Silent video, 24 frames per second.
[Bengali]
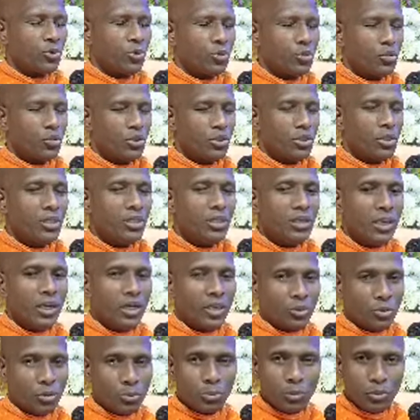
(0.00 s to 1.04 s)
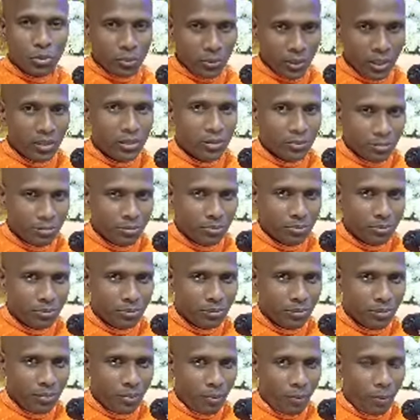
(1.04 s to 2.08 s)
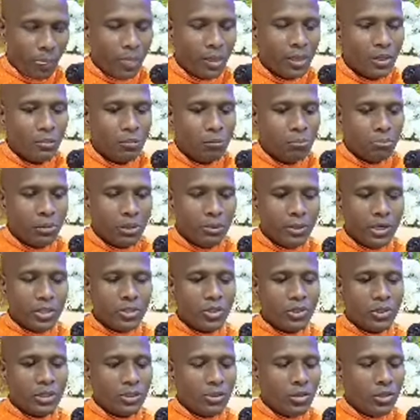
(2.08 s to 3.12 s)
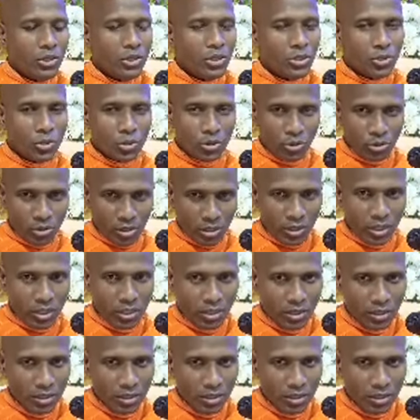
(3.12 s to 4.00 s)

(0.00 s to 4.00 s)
ষষট্টির একটু পূর্বে বিভাজনটা হয়েছে ষষট্টিতে